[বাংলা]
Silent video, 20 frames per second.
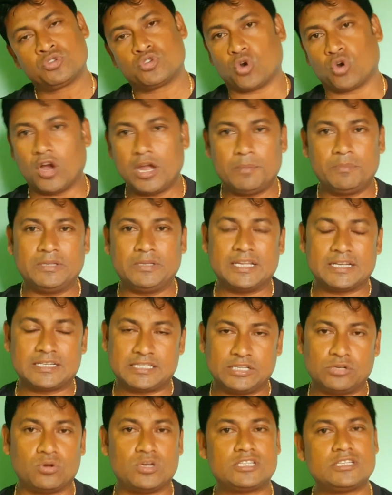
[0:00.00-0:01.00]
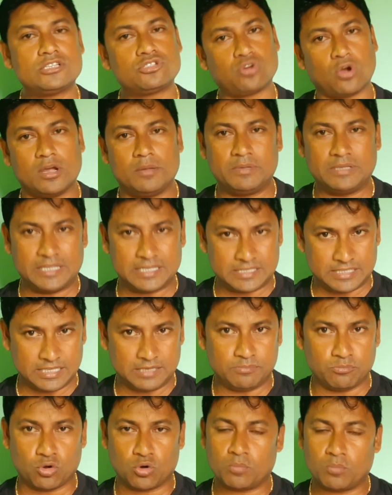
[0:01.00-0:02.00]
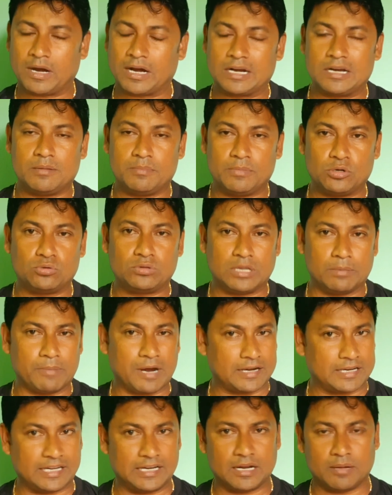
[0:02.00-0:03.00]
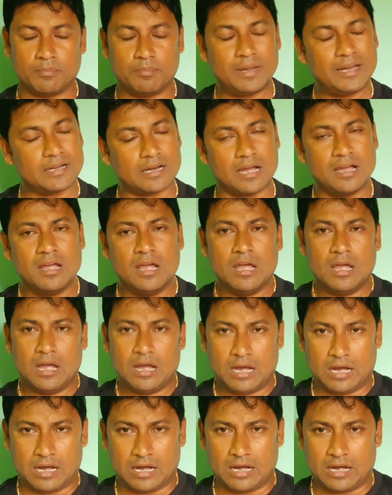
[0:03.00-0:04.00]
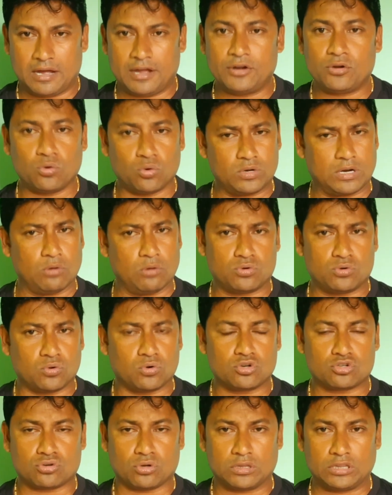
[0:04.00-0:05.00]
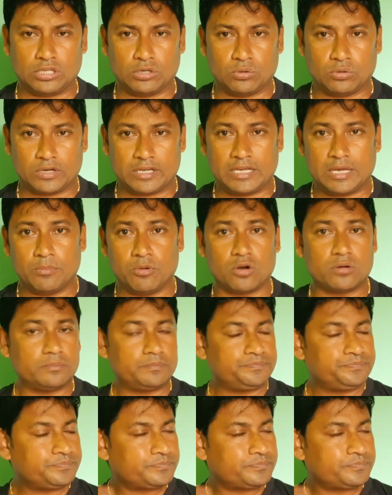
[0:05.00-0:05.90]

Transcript: ছয় বিদেশি রয়েছে ছয় বিদেশি মোহনবাগানের বিরুদ্ধে মাঠে নামবে এটা নো ডাউট কোনো সন্দেহ নেই এবং